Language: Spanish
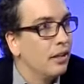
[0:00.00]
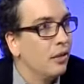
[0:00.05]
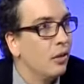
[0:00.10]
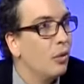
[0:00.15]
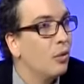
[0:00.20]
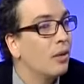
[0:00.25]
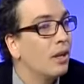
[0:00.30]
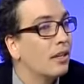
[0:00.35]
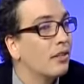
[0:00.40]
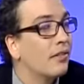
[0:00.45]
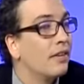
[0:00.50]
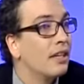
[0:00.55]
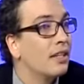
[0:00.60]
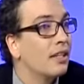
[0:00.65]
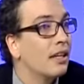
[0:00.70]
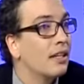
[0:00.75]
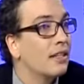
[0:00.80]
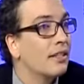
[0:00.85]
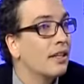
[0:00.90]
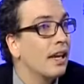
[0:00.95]
unas
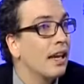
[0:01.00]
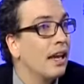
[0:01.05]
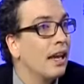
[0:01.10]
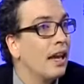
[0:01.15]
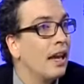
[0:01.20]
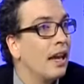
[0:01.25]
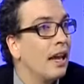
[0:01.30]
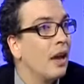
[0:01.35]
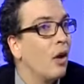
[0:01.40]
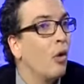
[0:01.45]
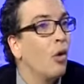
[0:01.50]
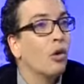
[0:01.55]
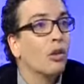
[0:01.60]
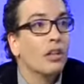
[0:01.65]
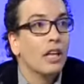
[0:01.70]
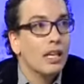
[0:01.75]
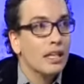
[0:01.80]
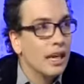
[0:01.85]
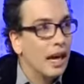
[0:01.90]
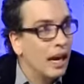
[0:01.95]
fichas que
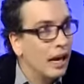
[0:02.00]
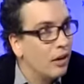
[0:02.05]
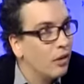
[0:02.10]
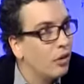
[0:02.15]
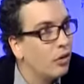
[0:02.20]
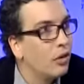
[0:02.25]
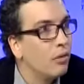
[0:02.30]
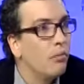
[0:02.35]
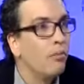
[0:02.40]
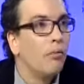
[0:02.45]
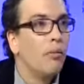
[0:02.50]
ordeñaron